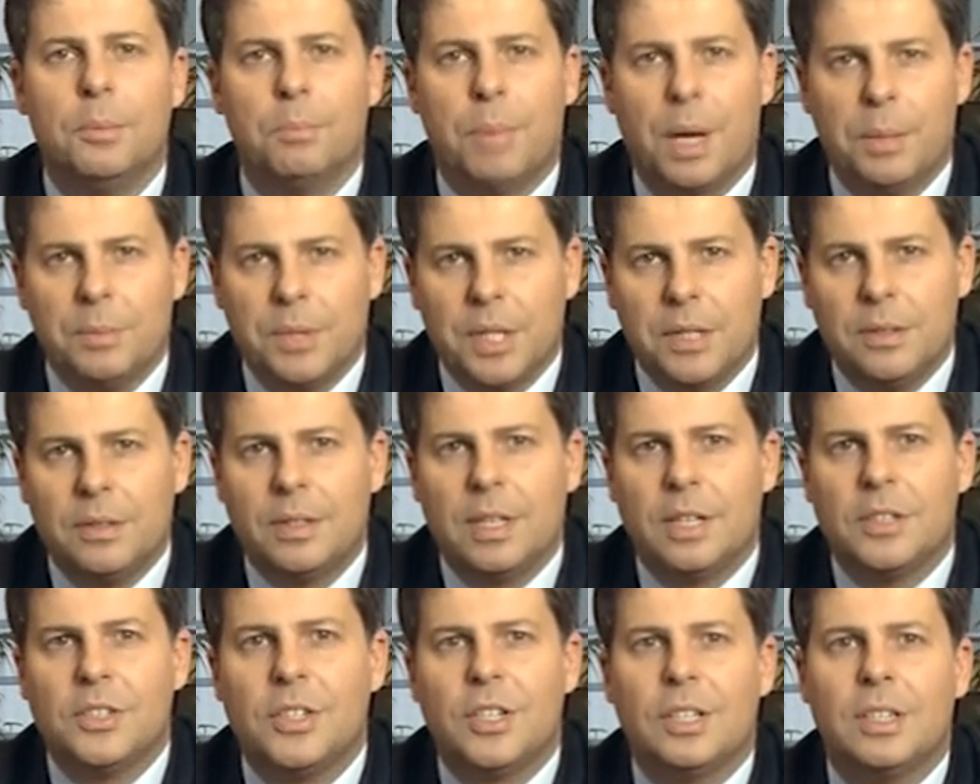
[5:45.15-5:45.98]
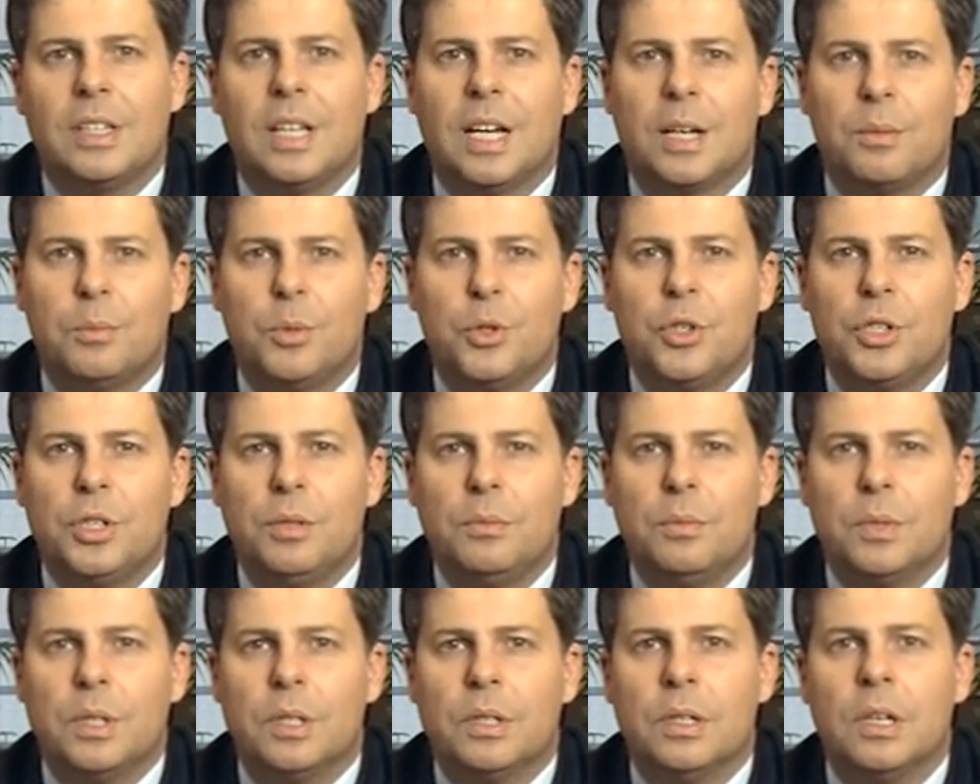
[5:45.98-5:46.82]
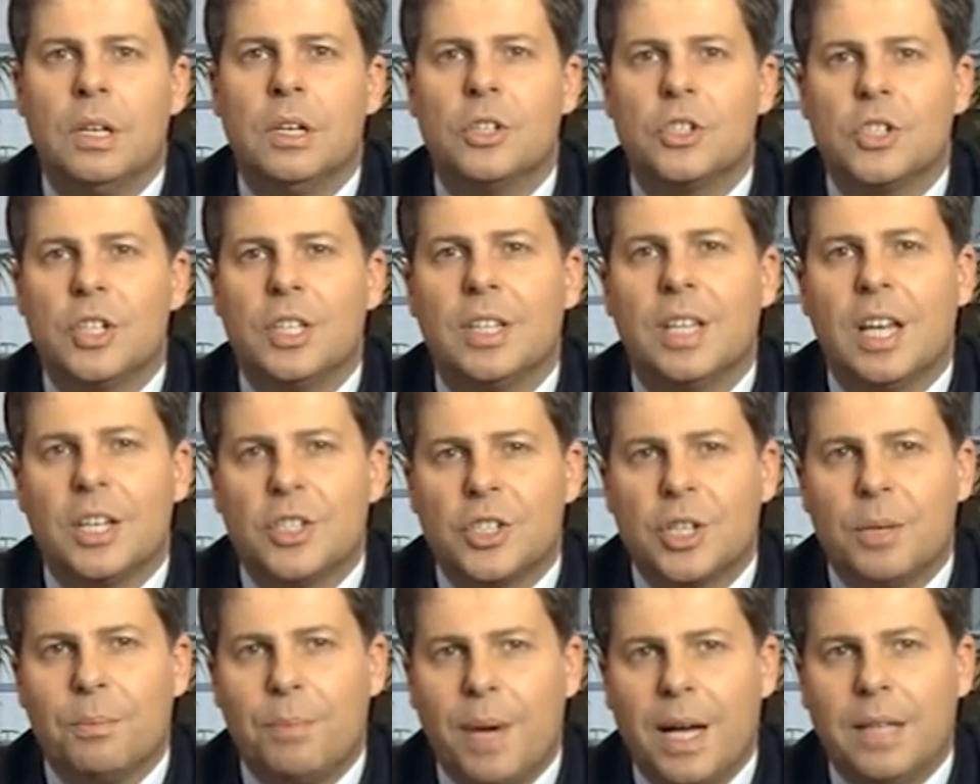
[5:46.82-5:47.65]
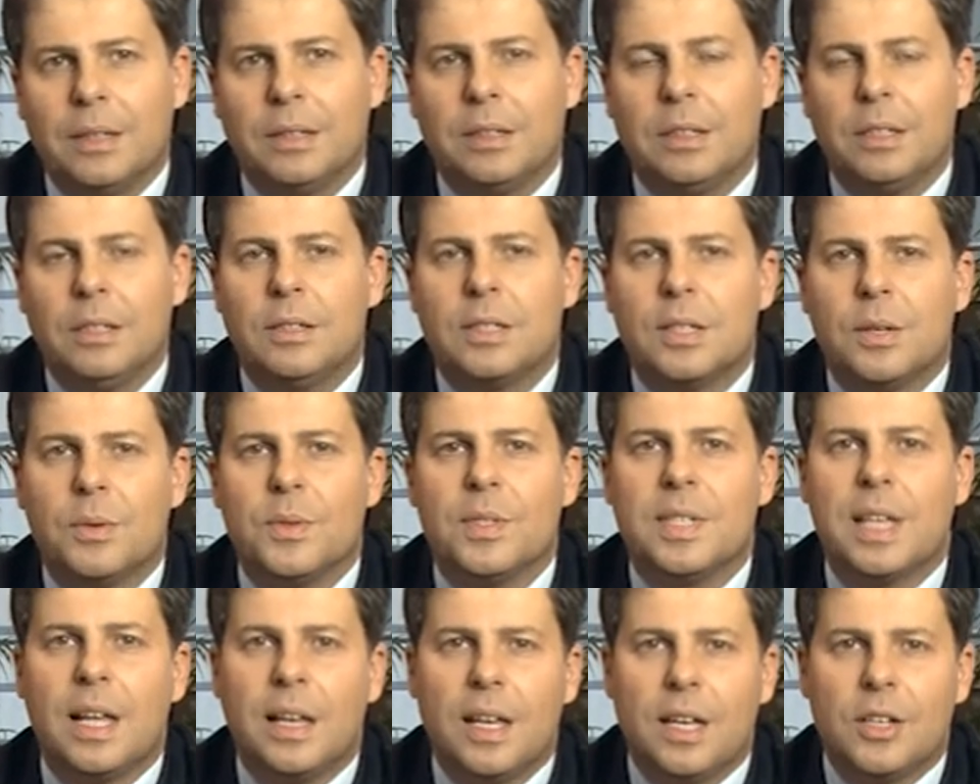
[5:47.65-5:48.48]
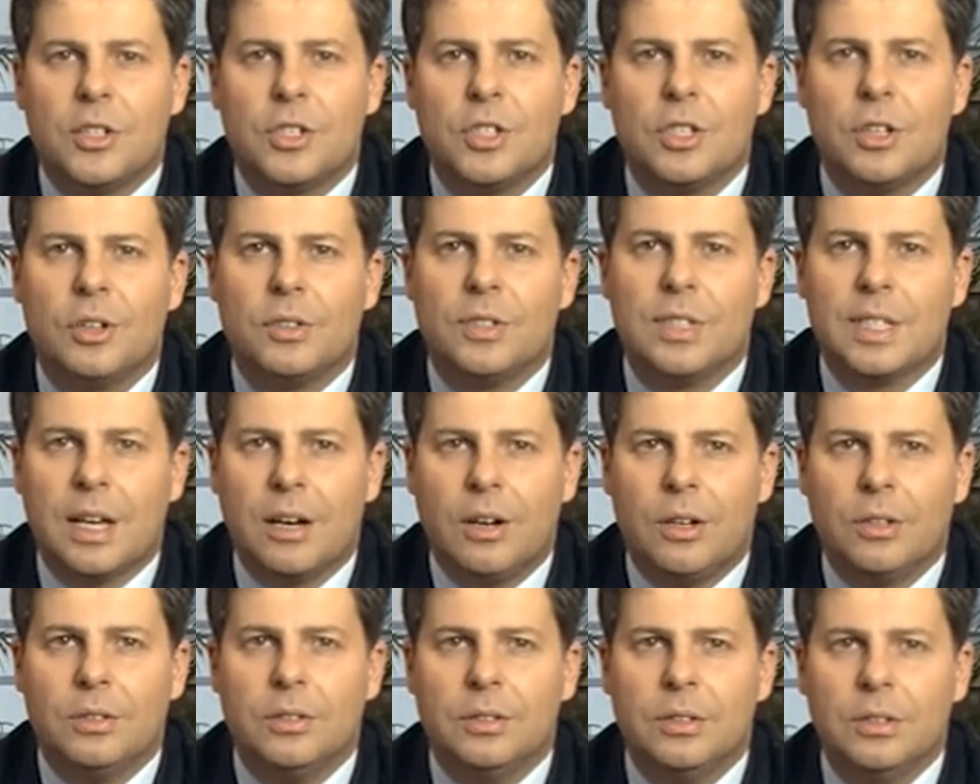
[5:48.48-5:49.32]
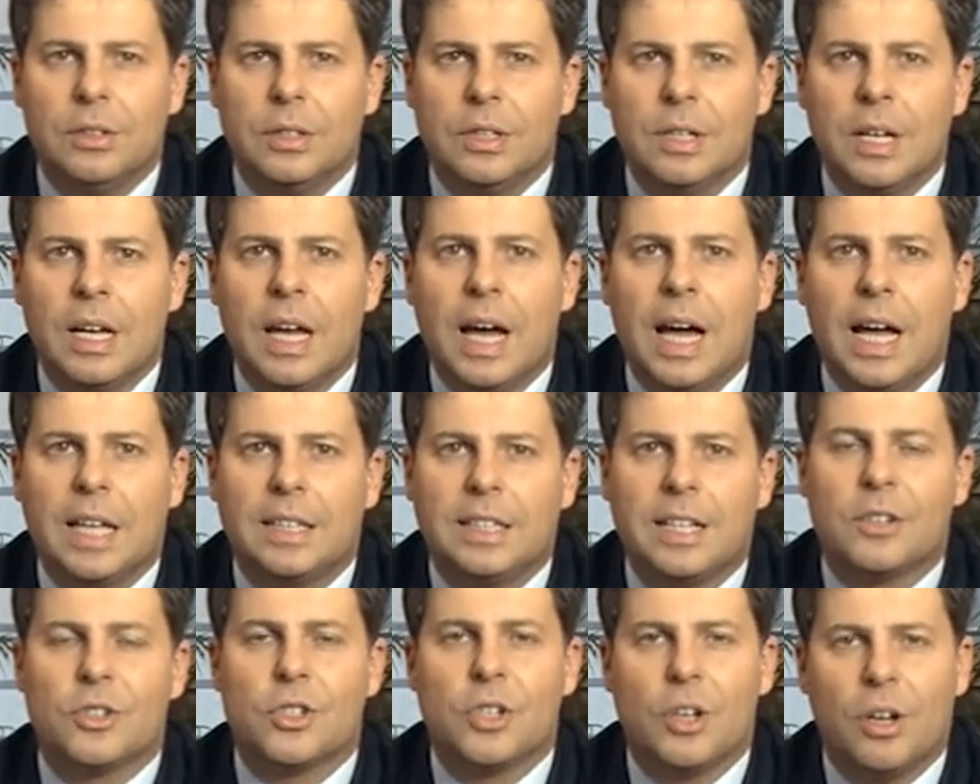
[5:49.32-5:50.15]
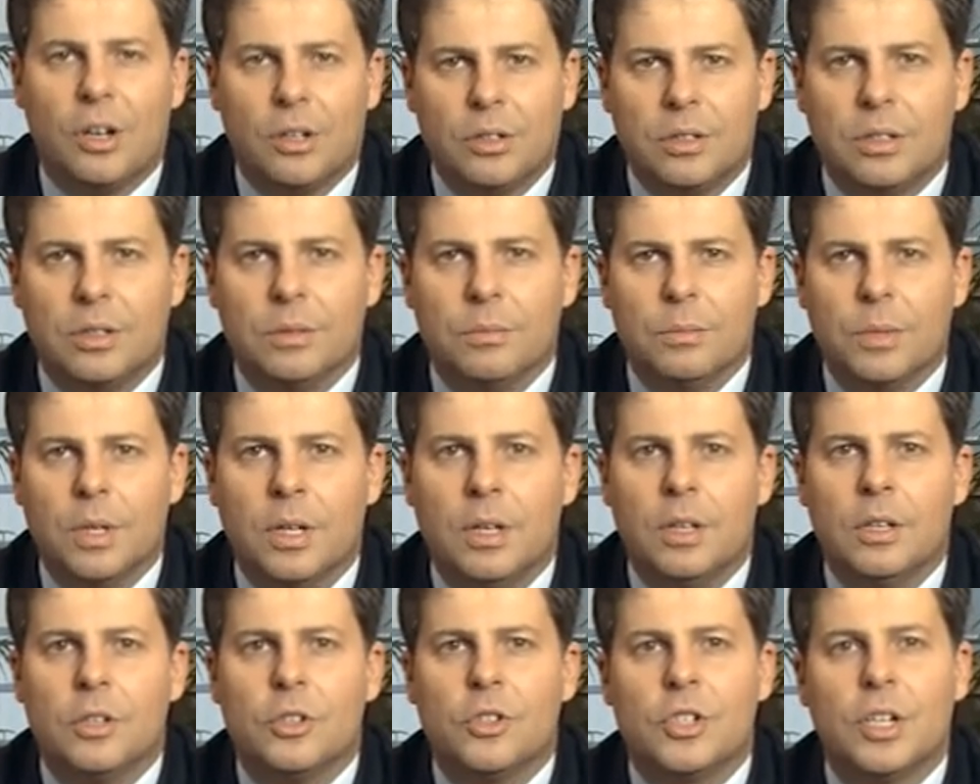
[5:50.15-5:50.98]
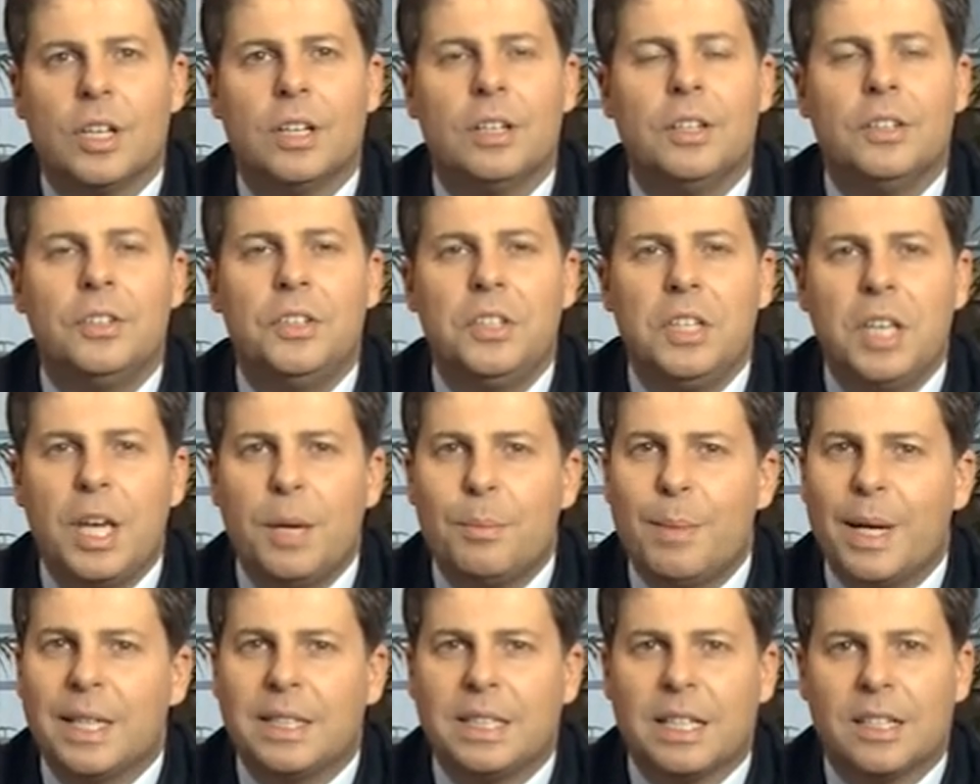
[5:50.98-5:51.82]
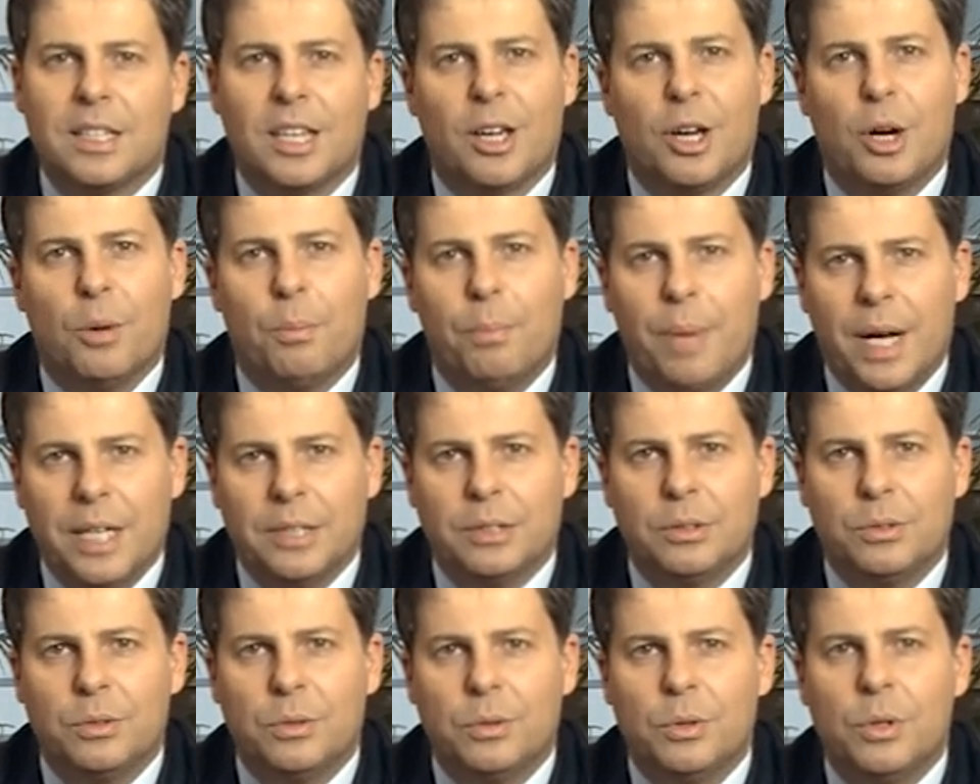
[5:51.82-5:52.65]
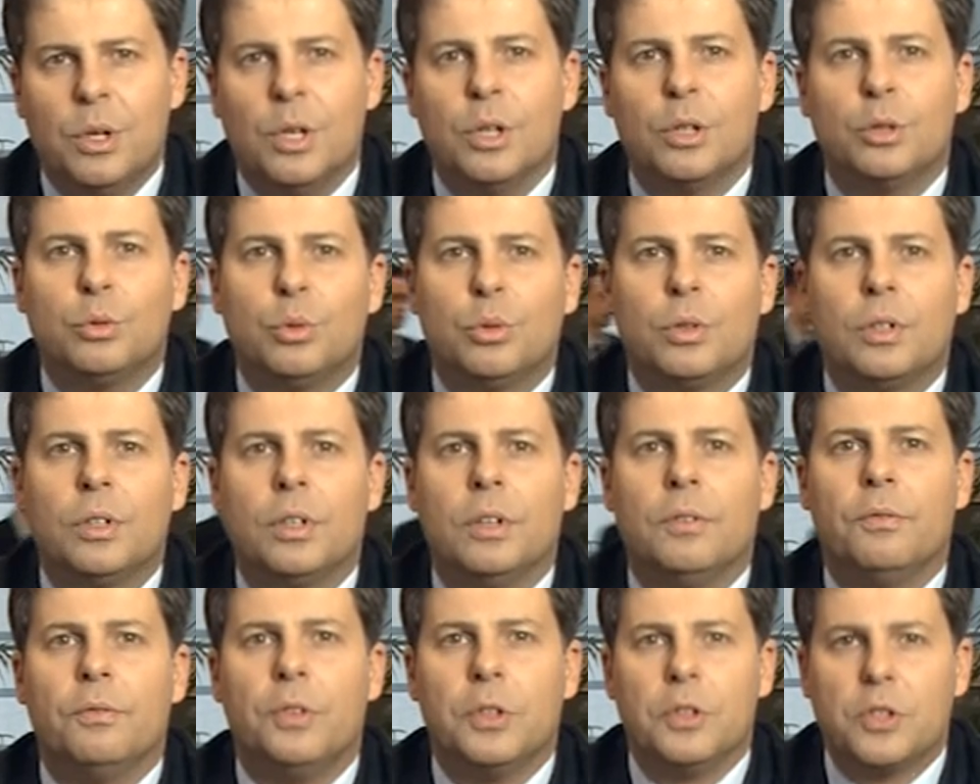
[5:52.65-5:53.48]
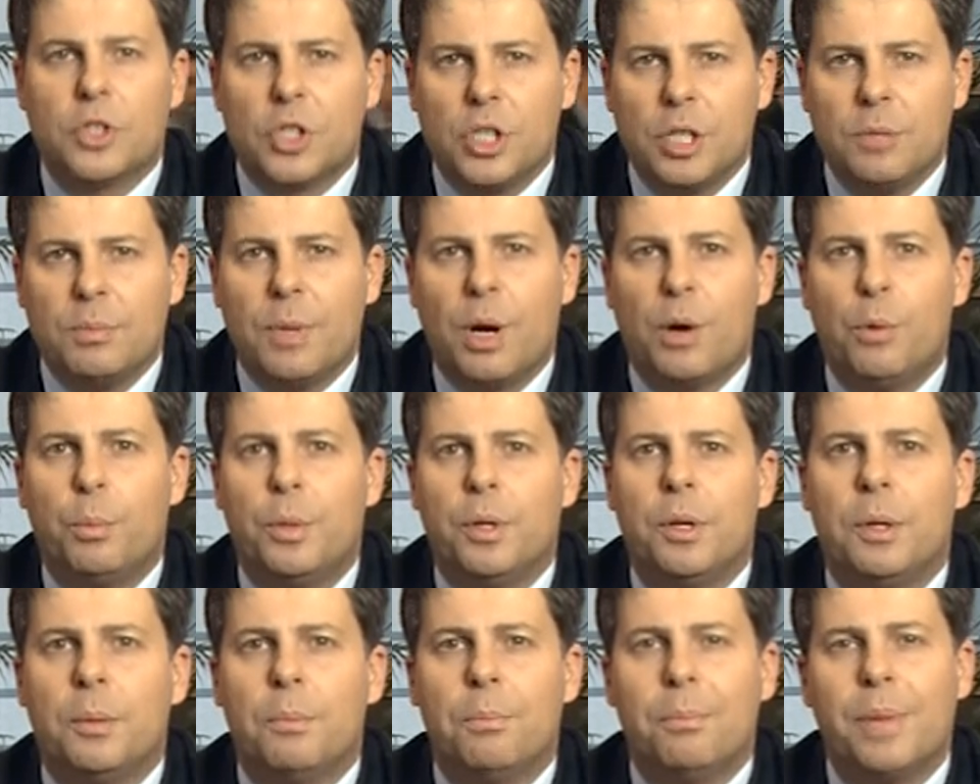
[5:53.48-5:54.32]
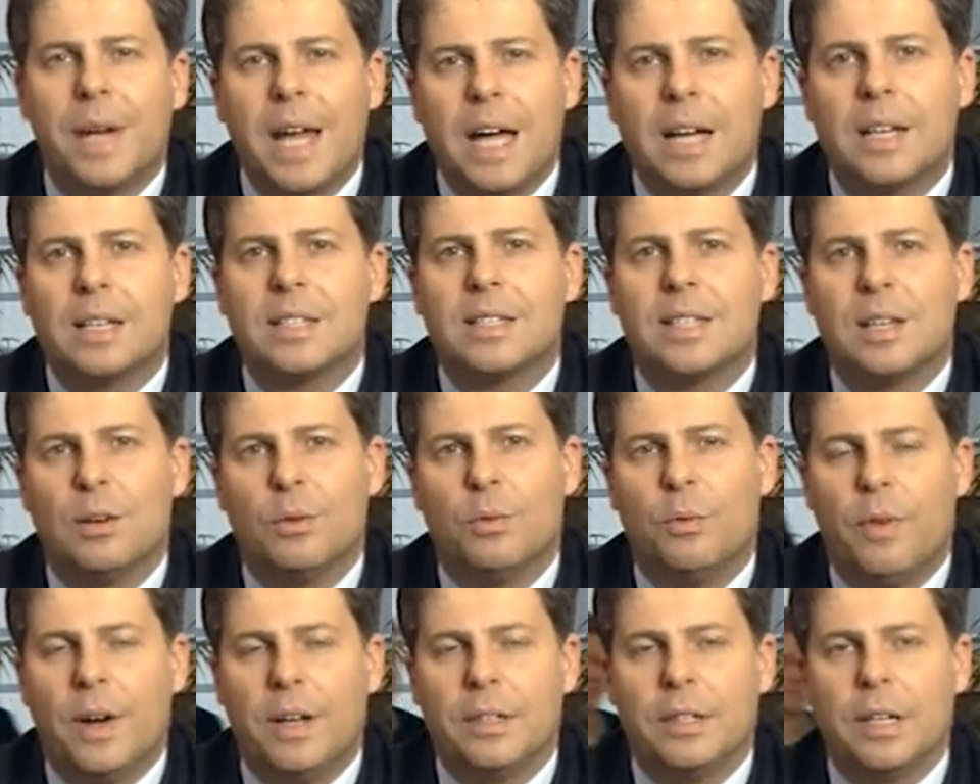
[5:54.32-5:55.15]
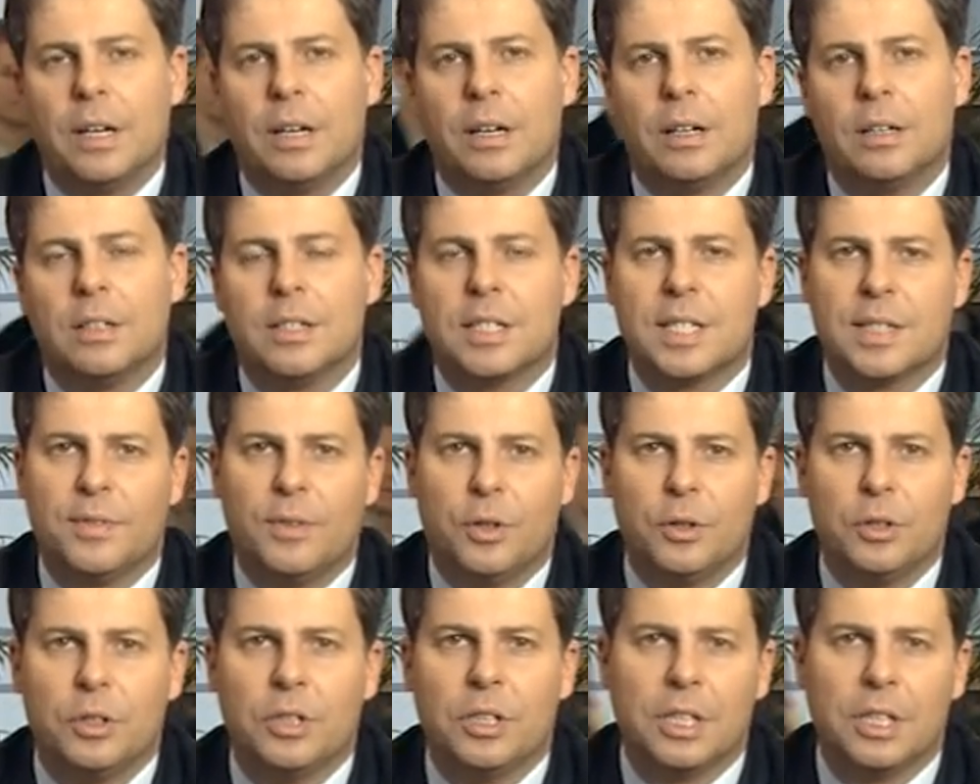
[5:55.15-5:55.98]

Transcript: Pamiętać jednak musimy, że nasze banki są zależne od zachodnich, a także o tym, że nie ma takiego banku, który wytrzymałby brak zaufania swoich